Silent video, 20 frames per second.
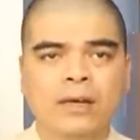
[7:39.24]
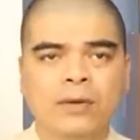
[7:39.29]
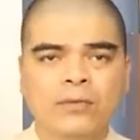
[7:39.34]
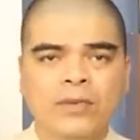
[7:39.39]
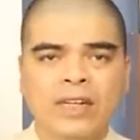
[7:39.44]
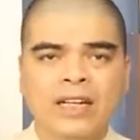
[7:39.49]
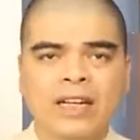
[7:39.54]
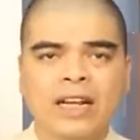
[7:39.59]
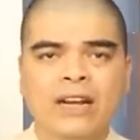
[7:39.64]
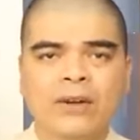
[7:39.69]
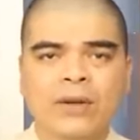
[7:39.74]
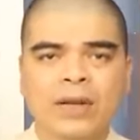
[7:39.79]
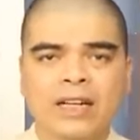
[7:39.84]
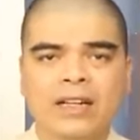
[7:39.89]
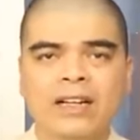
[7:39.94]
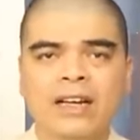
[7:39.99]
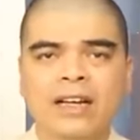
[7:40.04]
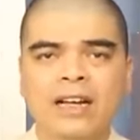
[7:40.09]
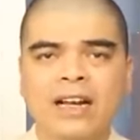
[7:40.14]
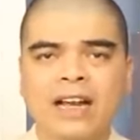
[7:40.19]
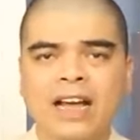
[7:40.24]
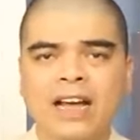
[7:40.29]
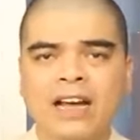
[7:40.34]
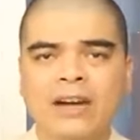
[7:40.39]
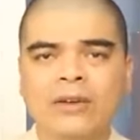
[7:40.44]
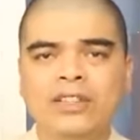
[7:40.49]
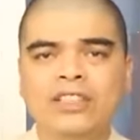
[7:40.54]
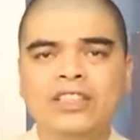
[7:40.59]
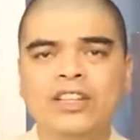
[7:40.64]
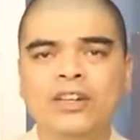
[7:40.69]
Vì là loại cây lá
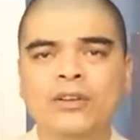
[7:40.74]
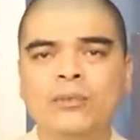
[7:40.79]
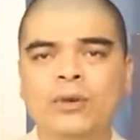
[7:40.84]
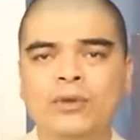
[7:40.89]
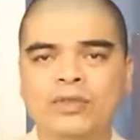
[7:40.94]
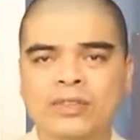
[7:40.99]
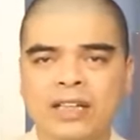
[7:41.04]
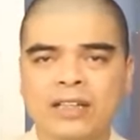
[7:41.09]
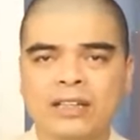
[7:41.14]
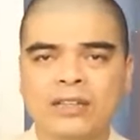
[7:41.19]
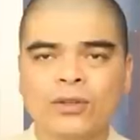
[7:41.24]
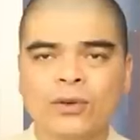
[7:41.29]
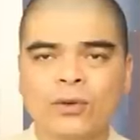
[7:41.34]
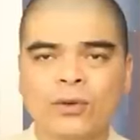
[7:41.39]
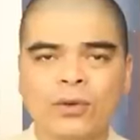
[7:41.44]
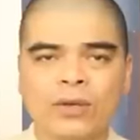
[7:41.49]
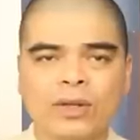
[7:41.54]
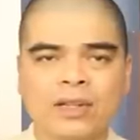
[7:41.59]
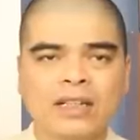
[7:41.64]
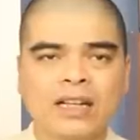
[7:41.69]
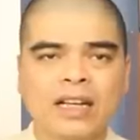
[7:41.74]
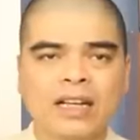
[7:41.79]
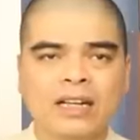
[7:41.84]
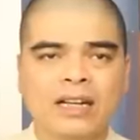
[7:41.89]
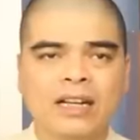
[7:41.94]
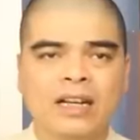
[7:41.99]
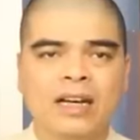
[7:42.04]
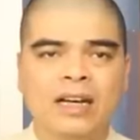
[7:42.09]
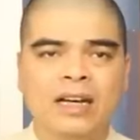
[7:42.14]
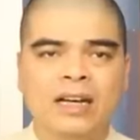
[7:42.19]
có nhiều màu sắc tố
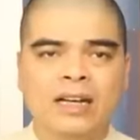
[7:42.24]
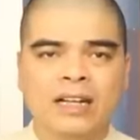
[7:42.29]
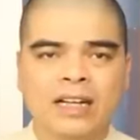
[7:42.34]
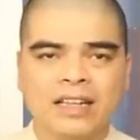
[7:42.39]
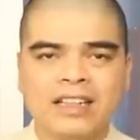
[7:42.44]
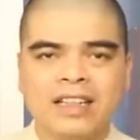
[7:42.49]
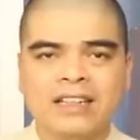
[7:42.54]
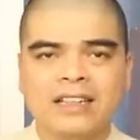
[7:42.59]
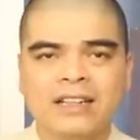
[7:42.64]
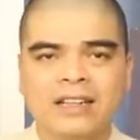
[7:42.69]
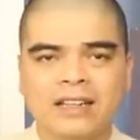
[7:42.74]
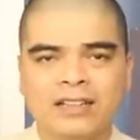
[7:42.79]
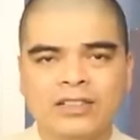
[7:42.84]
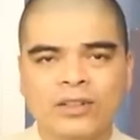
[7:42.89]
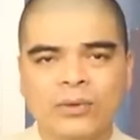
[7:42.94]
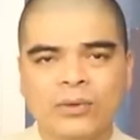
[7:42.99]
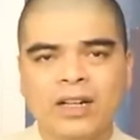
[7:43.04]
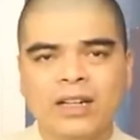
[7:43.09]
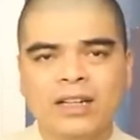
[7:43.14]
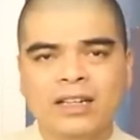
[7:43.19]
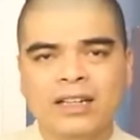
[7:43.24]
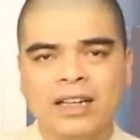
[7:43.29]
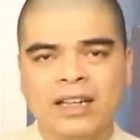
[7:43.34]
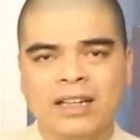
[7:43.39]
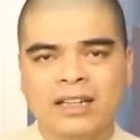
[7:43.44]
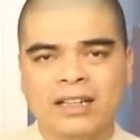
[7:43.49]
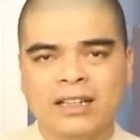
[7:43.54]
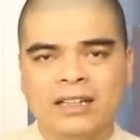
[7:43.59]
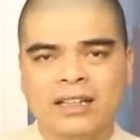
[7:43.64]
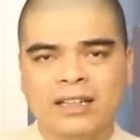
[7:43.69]
nên là đặt chậu cây
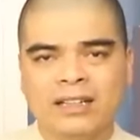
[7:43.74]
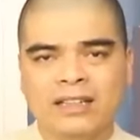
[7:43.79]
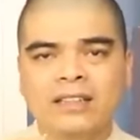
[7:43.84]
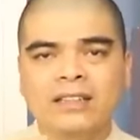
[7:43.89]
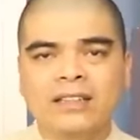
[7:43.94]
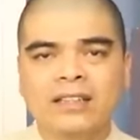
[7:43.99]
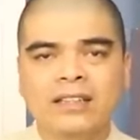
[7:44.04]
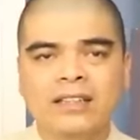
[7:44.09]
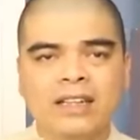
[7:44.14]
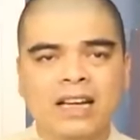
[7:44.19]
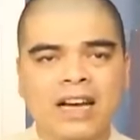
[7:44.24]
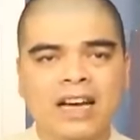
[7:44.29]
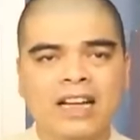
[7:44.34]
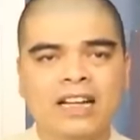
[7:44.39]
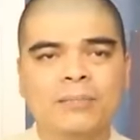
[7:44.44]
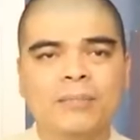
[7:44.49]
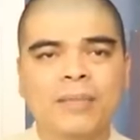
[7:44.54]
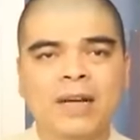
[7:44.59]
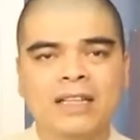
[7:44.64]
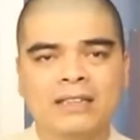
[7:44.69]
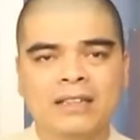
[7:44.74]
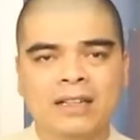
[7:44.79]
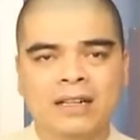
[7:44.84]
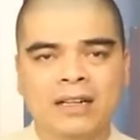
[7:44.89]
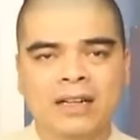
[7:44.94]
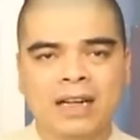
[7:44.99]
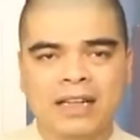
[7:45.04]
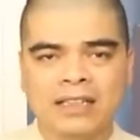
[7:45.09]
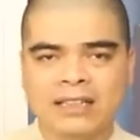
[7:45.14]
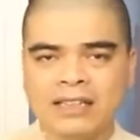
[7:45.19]
này cần ít nhất 2 đến 3
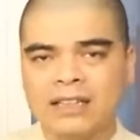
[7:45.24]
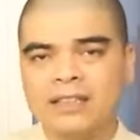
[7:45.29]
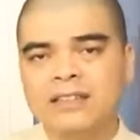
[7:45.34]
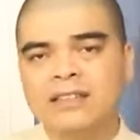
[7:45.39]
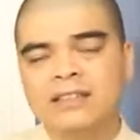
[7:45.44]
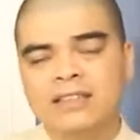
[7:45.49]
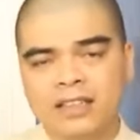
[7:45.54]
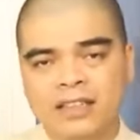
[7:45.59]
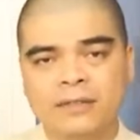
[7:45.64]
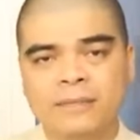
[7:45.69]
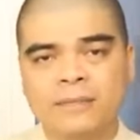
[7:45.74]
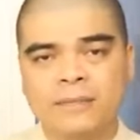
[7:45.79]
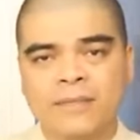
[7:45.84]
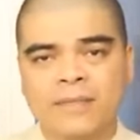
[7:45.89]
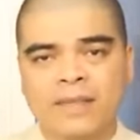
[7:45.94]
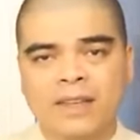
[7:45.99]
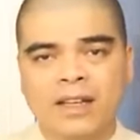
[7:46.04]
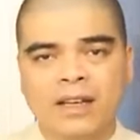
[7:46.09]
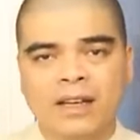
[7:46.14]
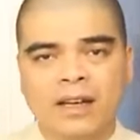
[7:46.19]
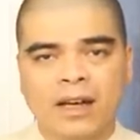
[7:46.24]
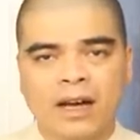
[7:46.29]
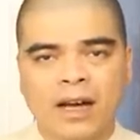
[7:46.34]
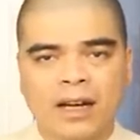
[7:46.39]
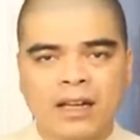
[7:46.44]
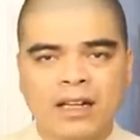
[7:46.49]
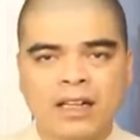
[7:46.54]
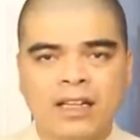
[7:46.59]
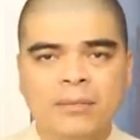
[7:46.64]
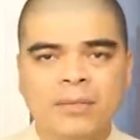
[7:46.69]
giờ ánh sáng tự nhiên
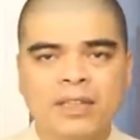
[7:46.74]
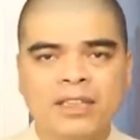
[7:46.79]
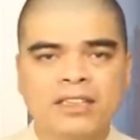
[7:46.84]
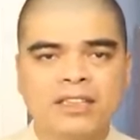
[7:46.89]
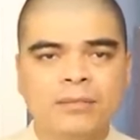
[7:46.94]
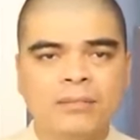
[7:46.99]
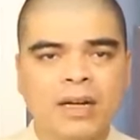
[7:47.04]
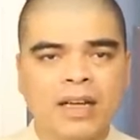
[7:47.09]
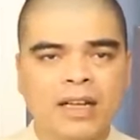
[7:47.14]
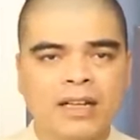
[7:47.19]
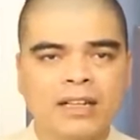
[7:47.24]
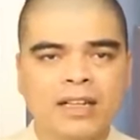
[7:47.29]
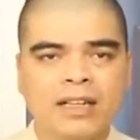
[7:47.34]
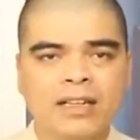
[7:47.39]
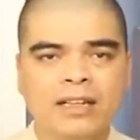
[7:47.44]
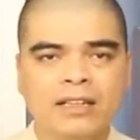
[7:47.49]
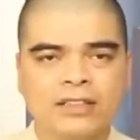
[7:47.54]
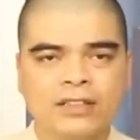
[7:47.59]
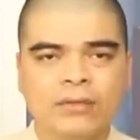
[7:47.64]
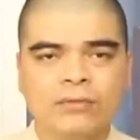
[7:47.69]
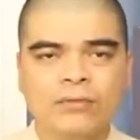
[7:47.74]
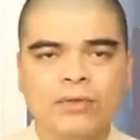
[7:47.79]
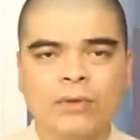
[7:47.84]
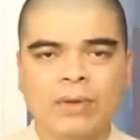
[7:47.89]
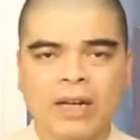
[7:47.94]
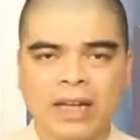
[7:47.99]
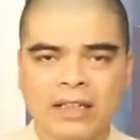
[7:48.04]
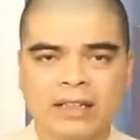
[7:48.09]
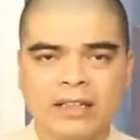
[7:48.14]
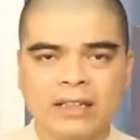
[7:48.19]
À, khi mà trưng bày cây ở trong phòng
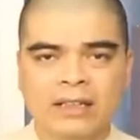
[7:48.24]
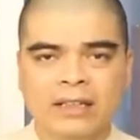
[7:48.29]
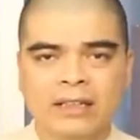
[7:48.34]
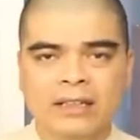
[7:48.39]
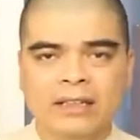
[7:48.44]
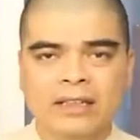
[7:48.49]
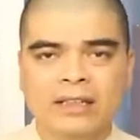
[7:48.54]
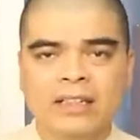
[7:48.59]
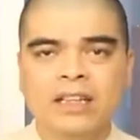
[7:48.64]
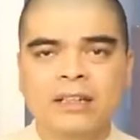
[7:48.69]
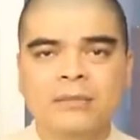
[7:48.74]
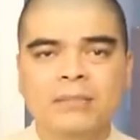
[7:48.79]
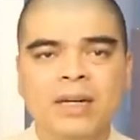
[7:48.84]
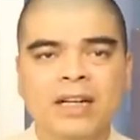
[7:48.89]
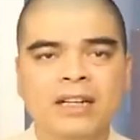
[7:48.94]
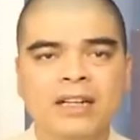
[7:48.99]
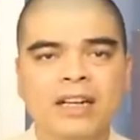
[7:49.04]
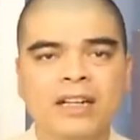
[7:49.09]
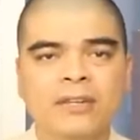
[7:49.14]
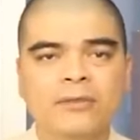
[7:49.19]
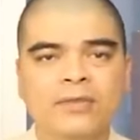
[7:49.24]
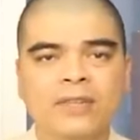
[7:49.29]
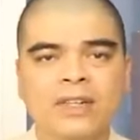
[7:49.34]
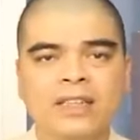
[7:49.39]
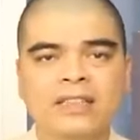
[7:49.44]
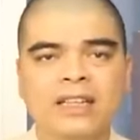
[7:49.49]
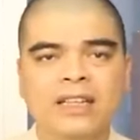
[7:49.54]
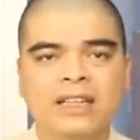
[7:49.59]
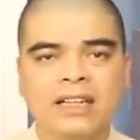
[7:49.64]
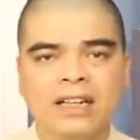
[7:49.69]
lạnh ấy, thì nên mang cây
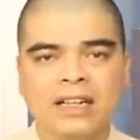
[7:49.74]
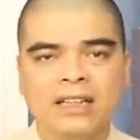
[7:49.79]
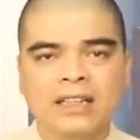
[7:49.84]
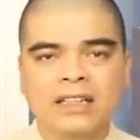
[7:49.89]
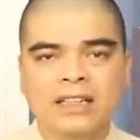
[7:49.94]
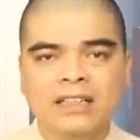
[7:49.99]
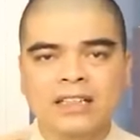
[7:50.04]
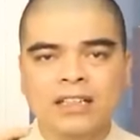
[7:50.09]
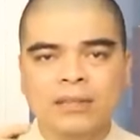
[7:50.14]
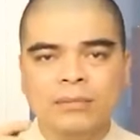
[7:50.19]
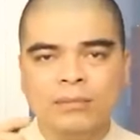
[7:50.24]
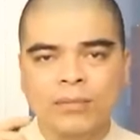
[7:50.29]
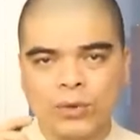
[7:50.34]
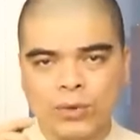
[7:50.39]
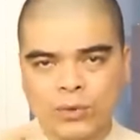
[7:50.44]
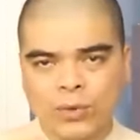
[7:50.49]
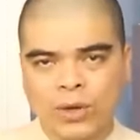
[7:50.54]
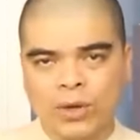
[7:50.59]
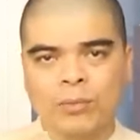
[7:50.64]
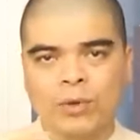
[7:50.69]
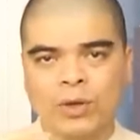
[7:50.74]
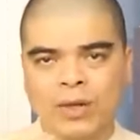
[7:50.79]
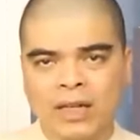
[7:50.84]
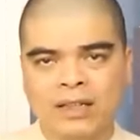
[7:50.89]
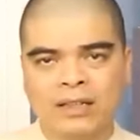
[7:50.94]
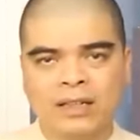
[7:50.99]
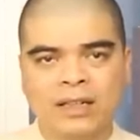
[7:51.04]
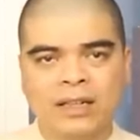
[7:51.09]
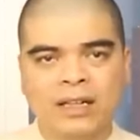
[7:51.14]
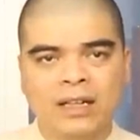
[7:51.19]
phơi ra nắng ít nhất một tuần một
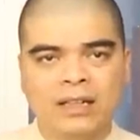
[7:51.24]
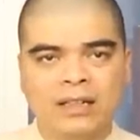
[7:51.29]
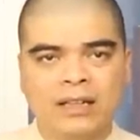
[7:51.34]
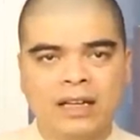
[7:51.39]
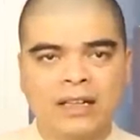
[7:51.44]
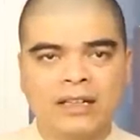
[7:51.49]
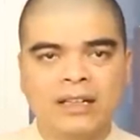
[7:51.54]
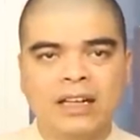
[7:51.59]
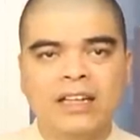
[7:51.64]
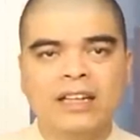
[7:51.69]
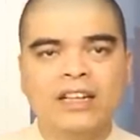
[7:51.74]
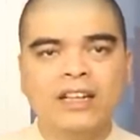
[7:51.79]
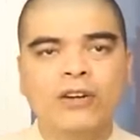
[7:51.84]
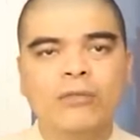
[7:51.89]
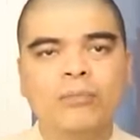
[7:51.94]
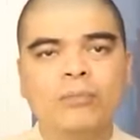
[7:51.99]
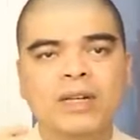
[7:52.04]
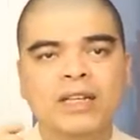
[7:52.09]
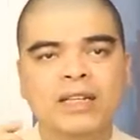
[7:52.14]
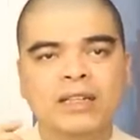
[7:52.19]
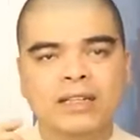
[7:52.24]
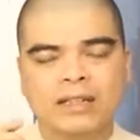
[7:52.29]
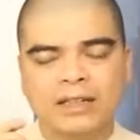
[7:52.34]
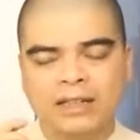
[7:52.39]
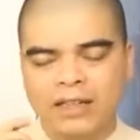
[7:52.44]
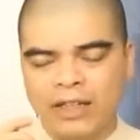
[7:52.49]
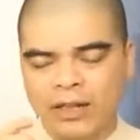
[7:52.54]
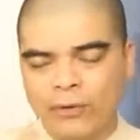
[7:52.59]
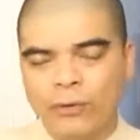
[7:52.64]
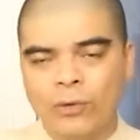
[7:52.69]
lần để cây không bị
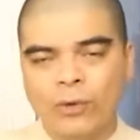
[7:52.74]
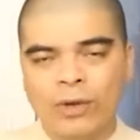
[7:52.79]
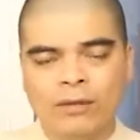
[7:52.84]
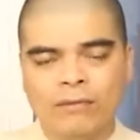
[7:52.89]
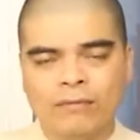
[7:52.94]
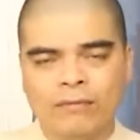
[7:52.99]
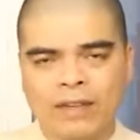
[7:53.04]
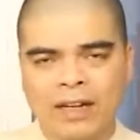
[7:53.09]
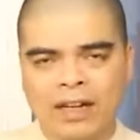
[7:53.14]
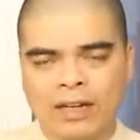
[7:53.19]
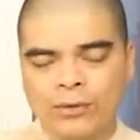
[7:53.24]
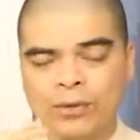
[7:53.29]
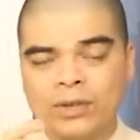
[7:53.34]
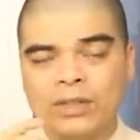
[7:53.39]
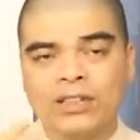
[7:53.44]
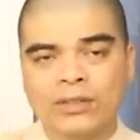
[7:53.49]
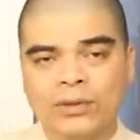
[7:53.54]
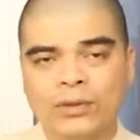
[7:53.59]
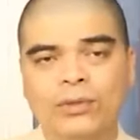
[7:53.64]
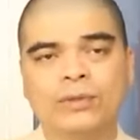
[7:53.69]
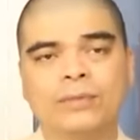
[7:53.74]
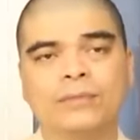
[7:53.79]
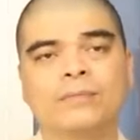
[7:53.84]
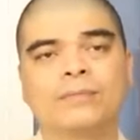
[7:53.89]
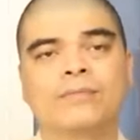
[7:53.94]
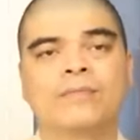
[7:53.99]
héo úa và luôn tươi tốt.